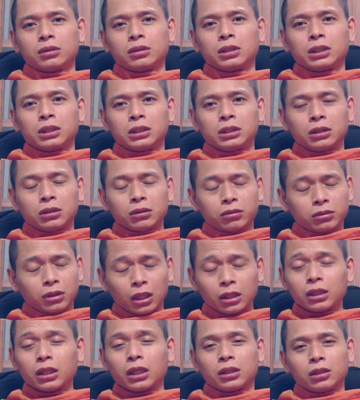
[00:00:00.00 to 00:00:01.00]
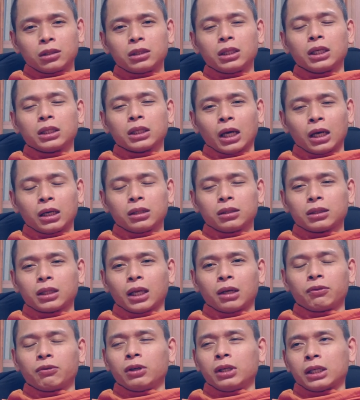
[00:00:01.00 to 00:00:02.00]
sư tin là chư thiên đỡ
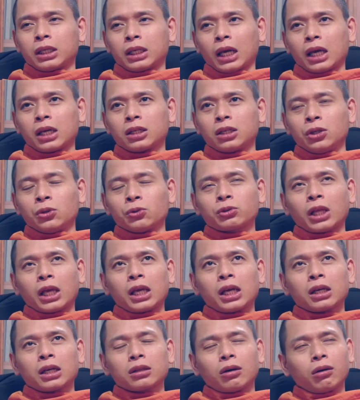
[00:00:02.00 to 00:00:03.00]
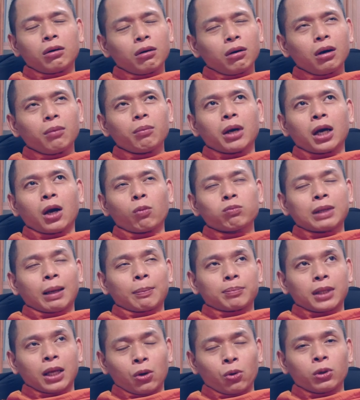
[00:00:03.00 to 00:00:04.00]
tại vì cái kiểu té đó mà không
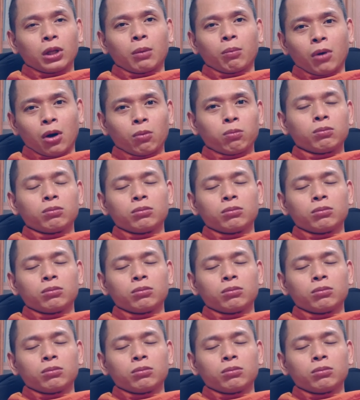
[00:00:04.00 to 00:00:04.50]
đập đầu là một